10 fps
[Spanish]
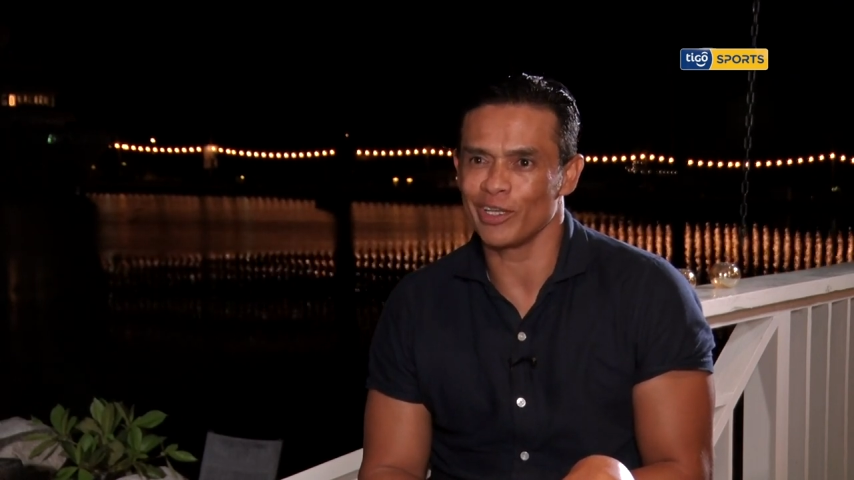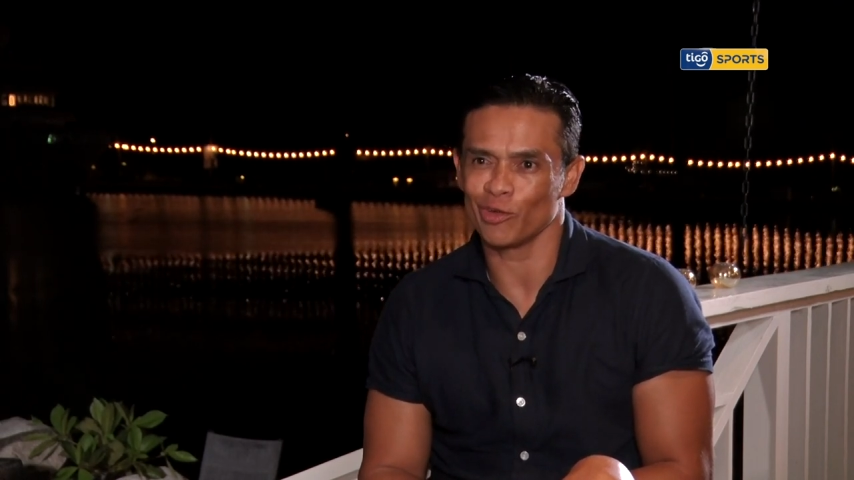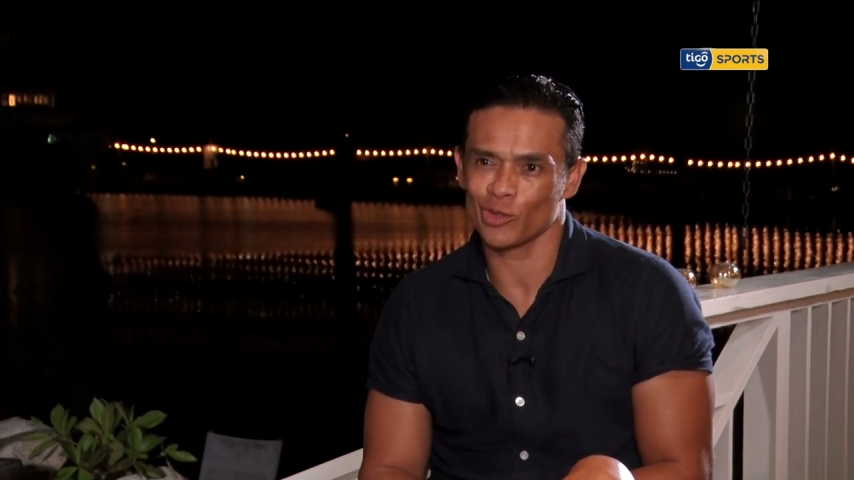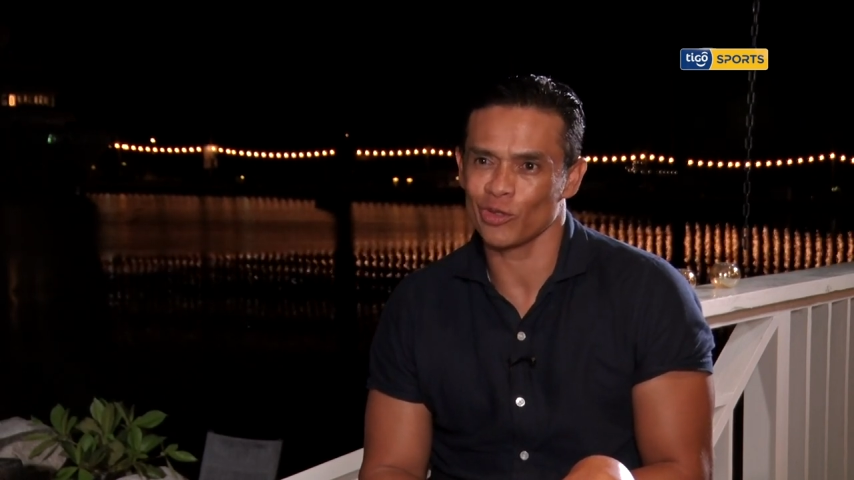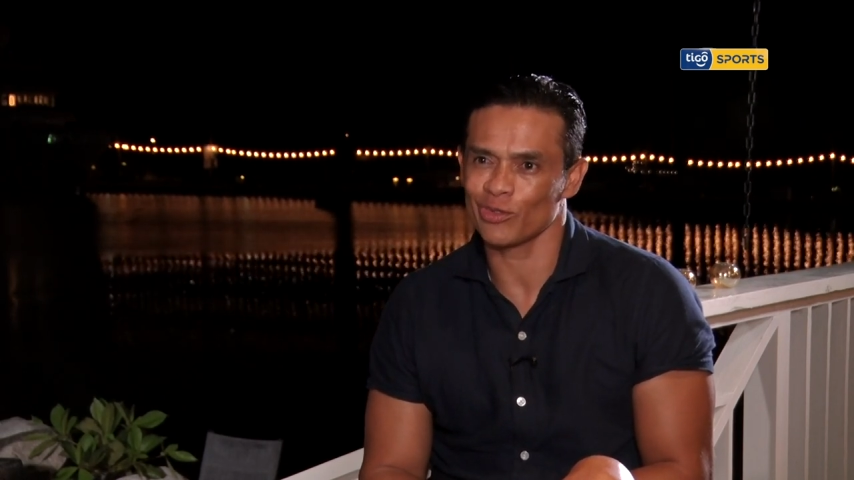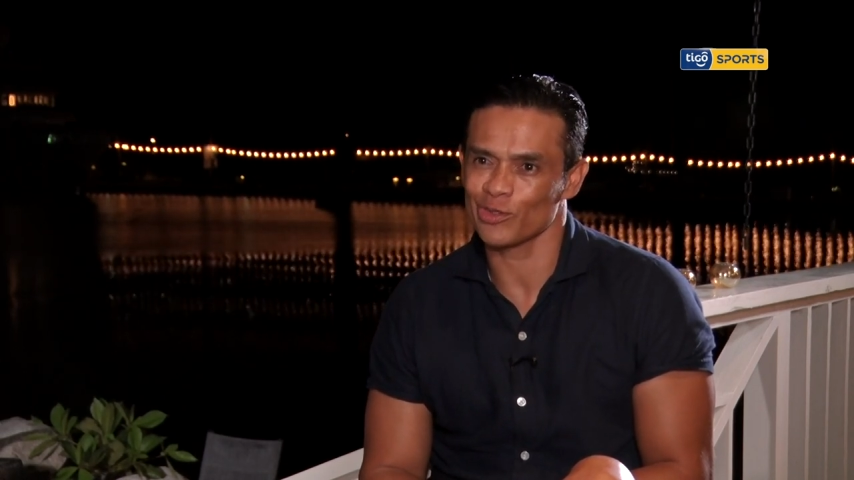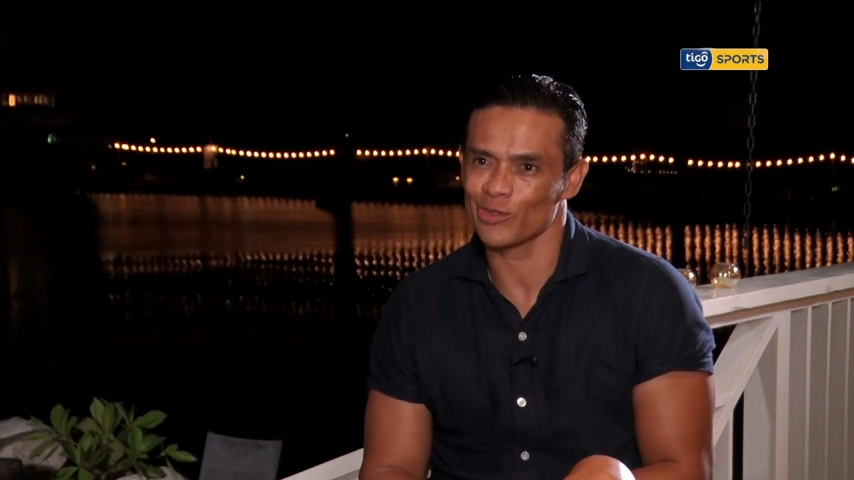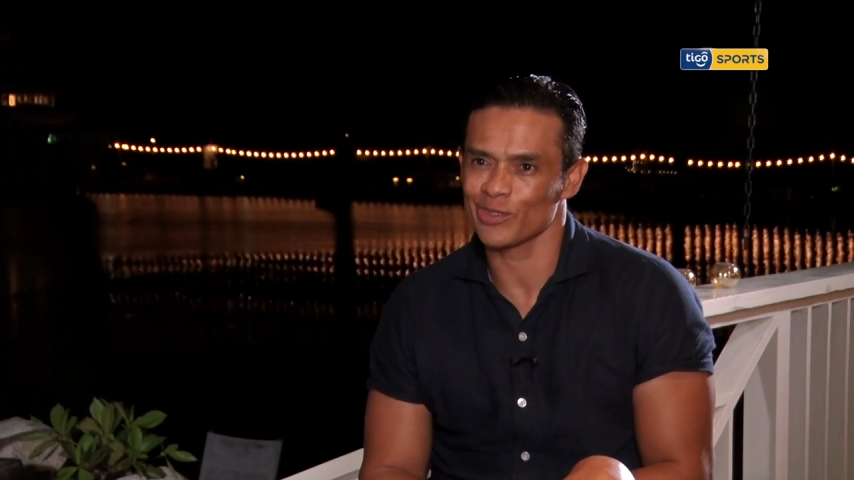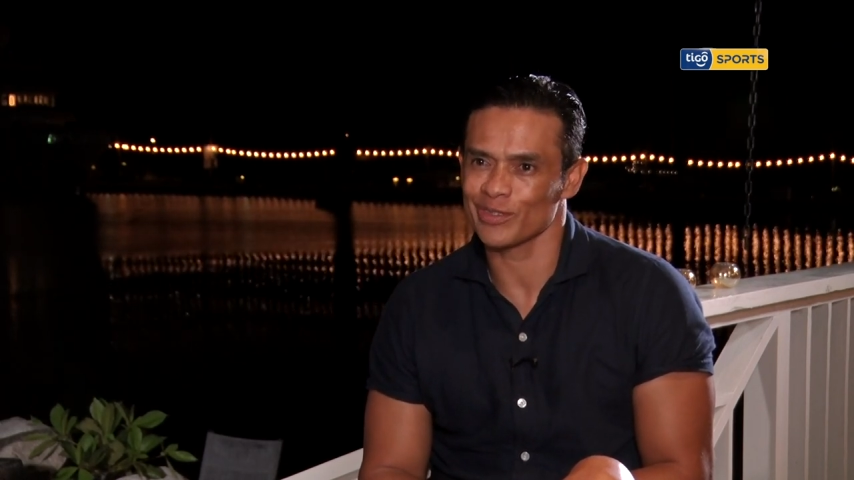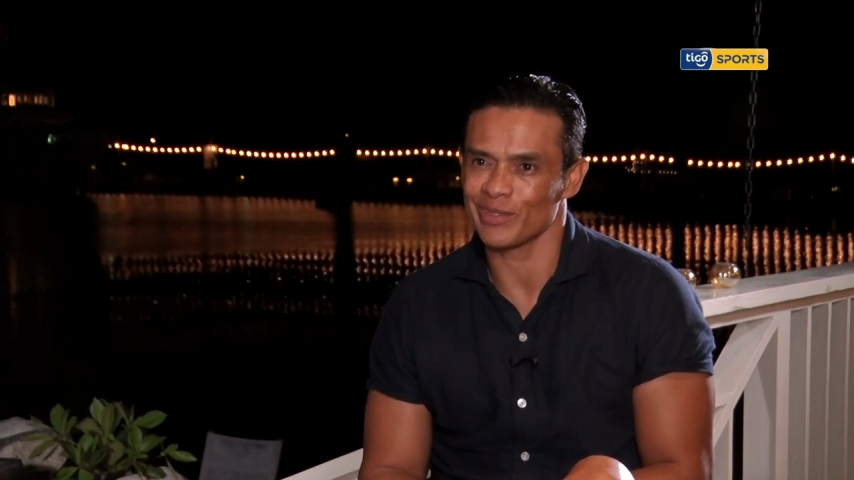de
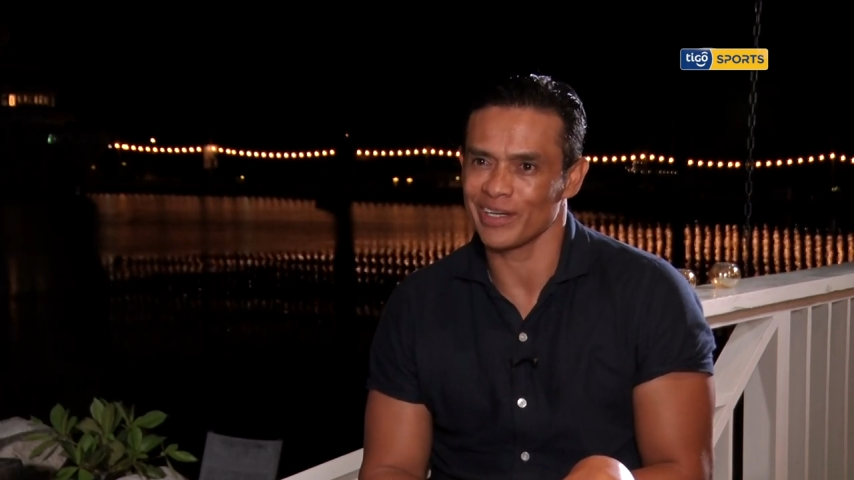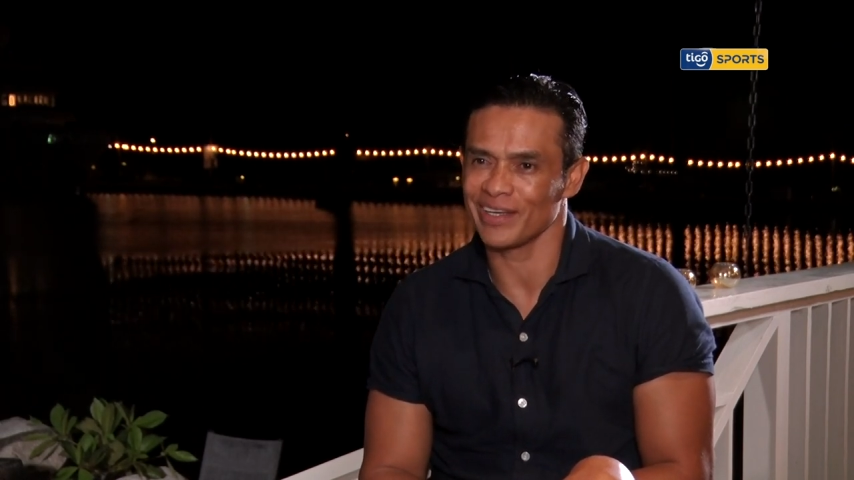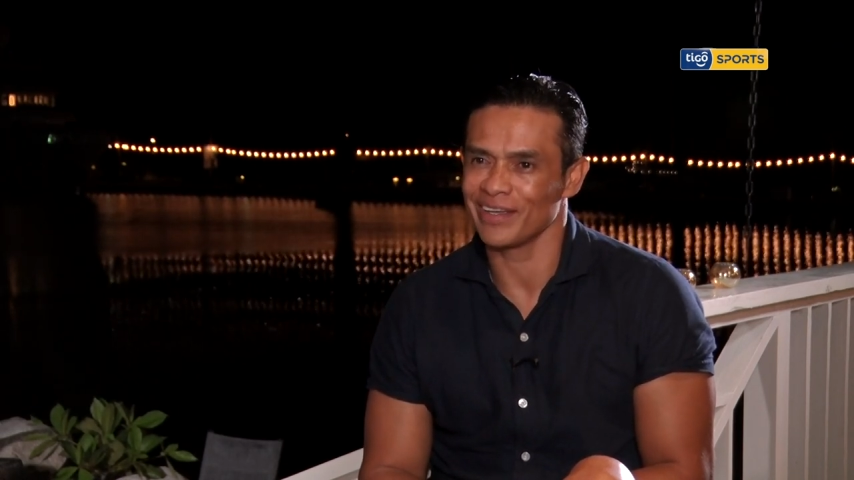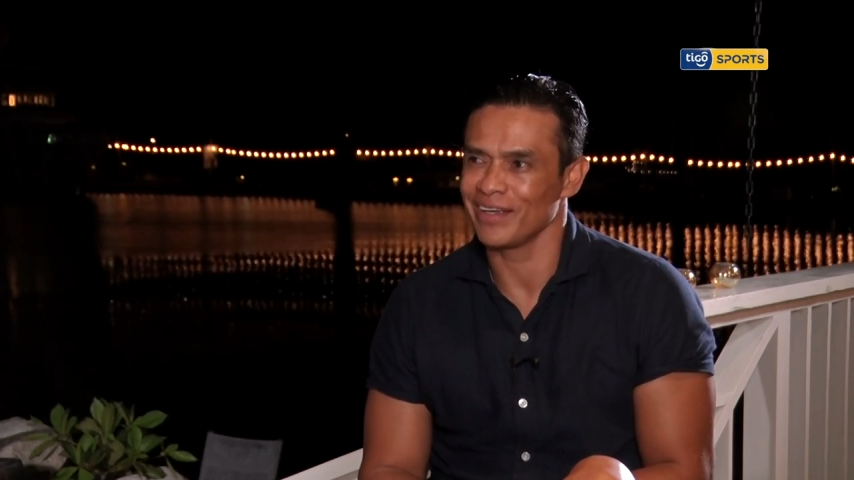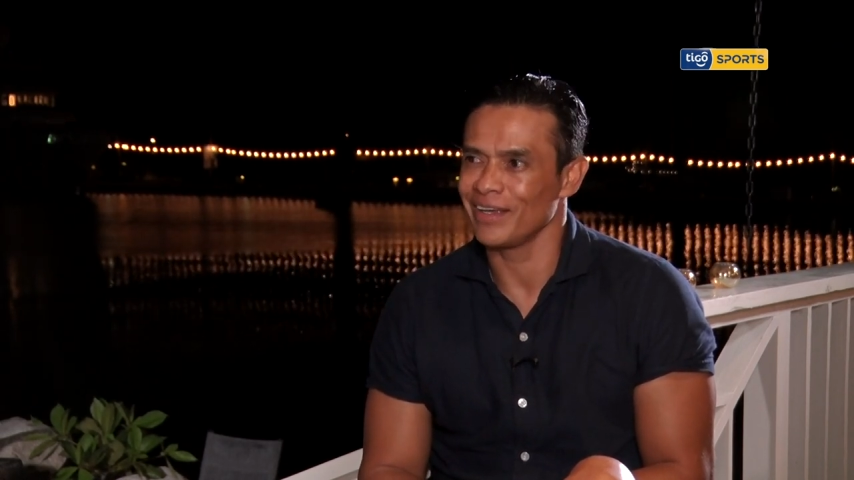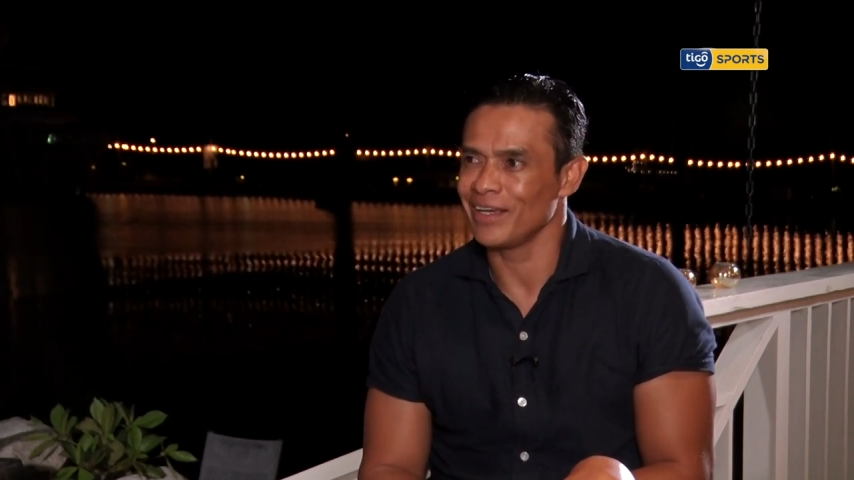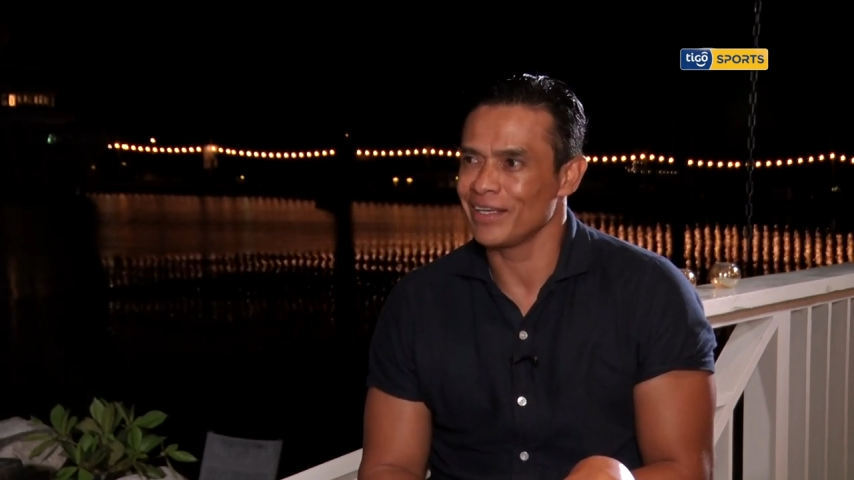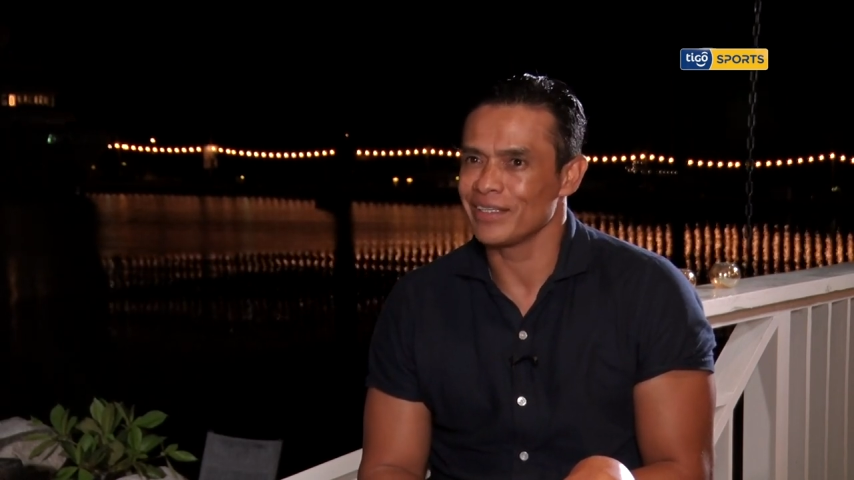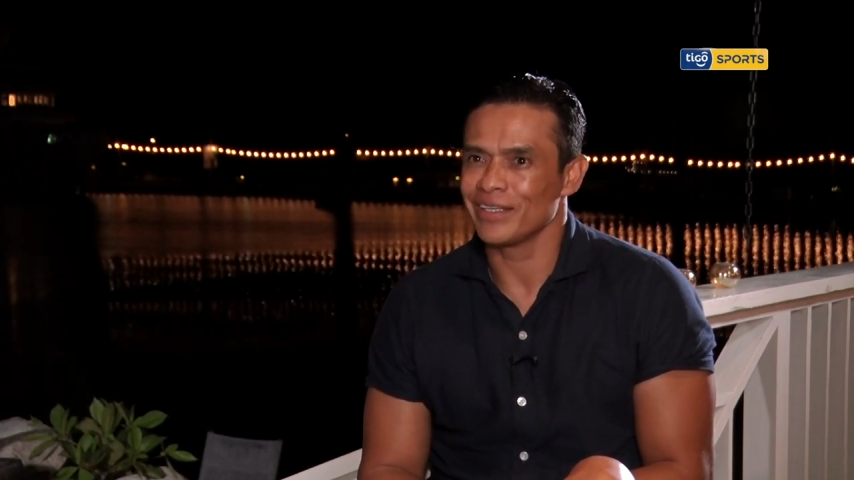nosotros, ¿verdad? Sí.